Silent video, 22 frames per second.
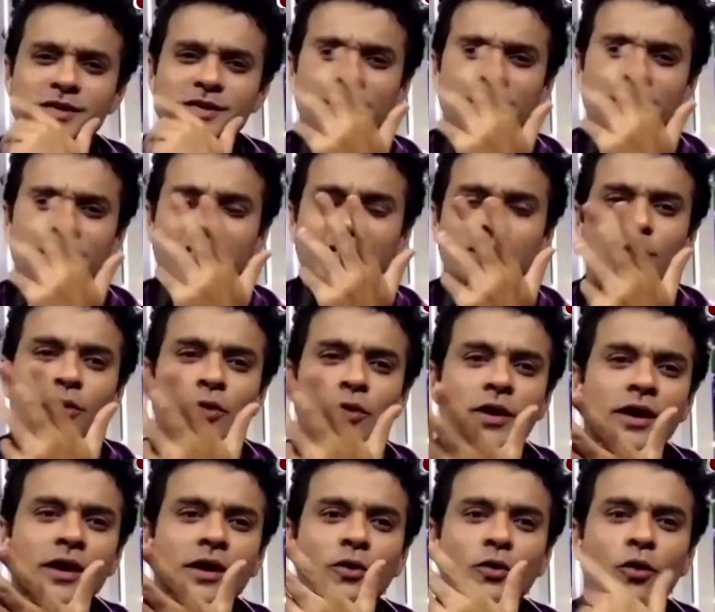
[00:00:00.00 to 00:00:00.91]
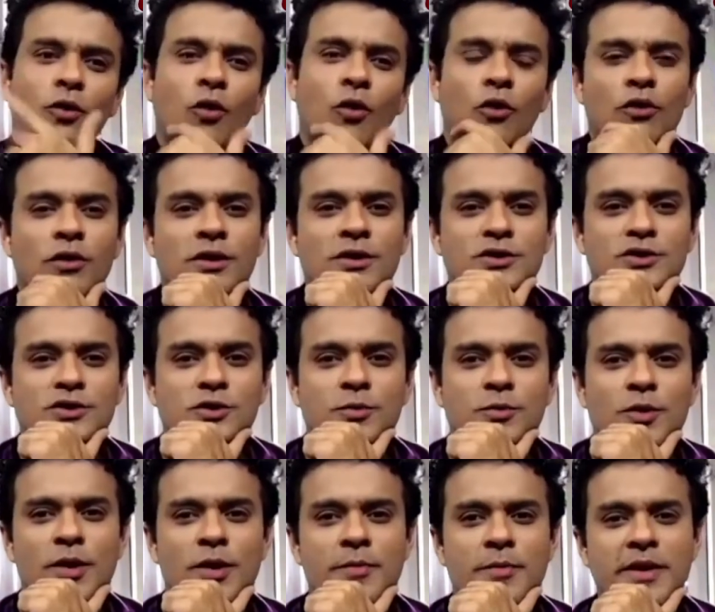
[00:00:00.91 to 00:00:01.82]
কি হয়ে গেল করোনার
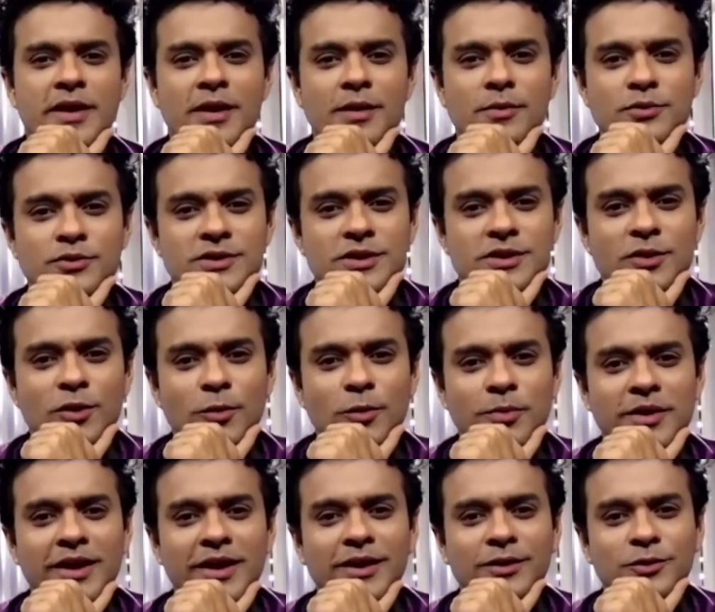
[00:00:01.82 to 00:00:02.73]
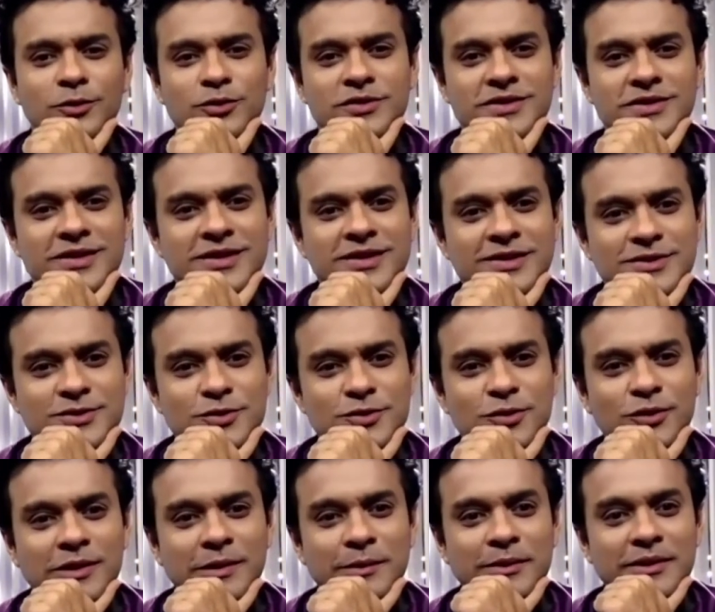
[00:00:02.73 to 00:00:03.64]
সময় মেহরাব হোসেন অপি এত সিরিয়াস
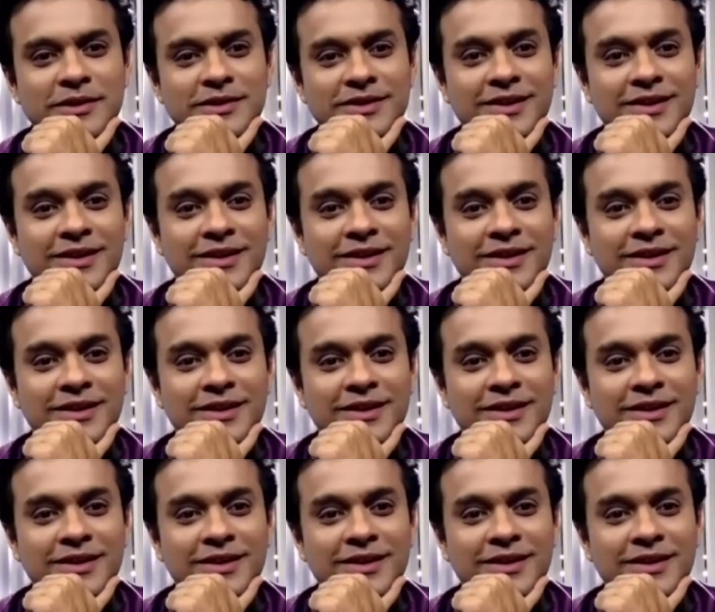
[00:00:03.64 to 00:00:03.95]
কথাবার্তা